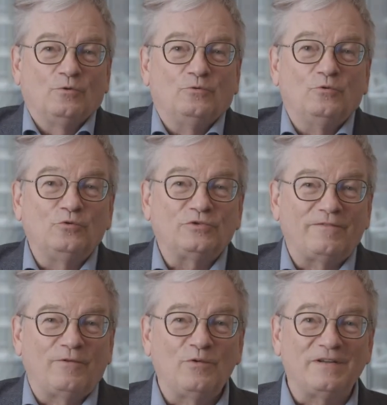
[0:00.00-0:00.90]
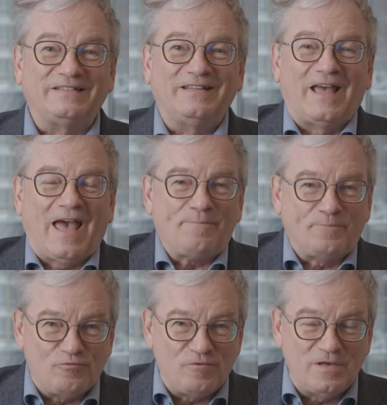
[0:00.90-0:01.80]
nous avons été
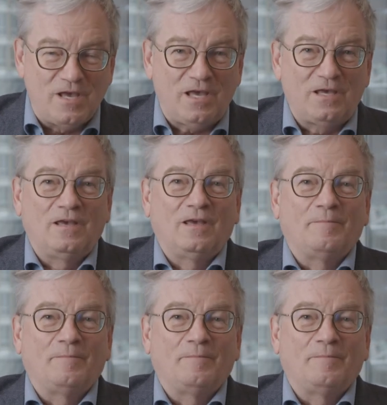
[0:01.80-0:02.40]
appuyés